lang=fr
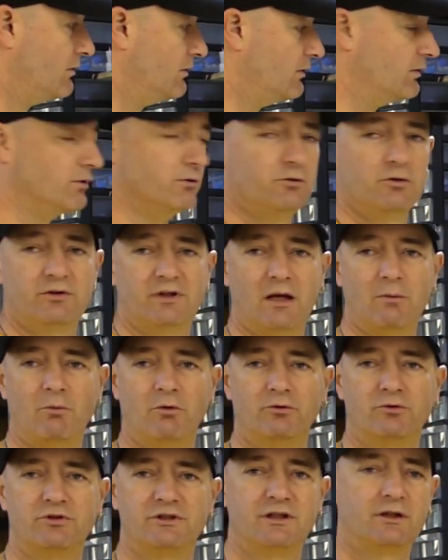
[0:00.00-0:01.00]

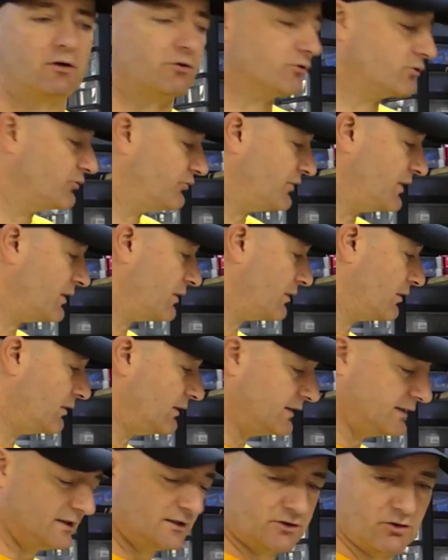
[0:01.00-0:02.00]
notamment, tu sais, quand tu fais
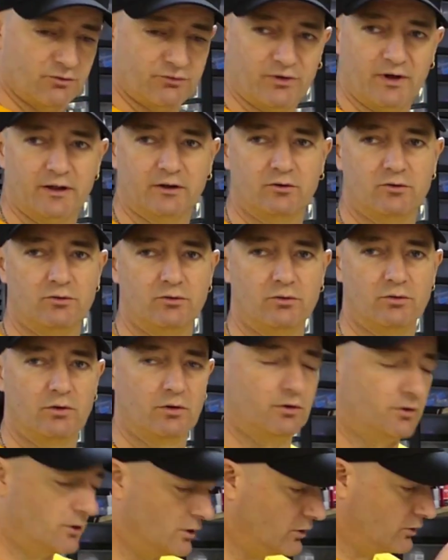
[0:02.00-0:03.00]
les disques de francs tu,
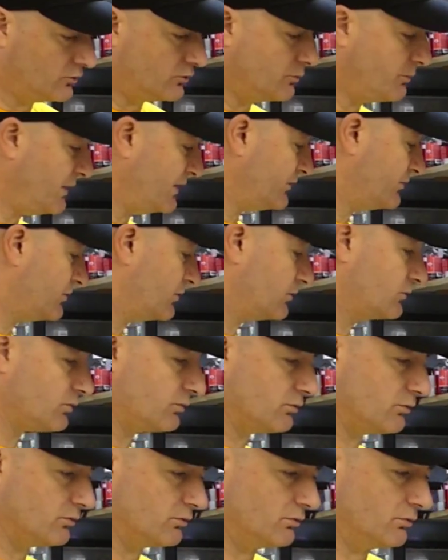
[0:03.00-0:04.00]
tu passes
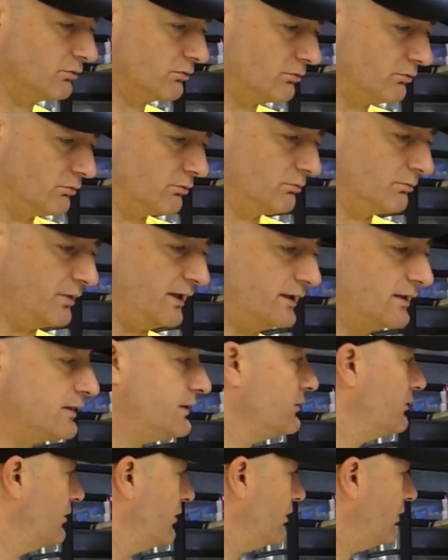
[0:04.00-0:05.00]
ton brake
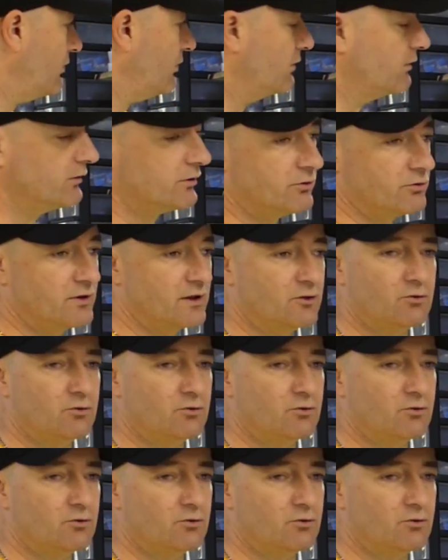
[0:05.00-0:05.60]
cleaner, que tu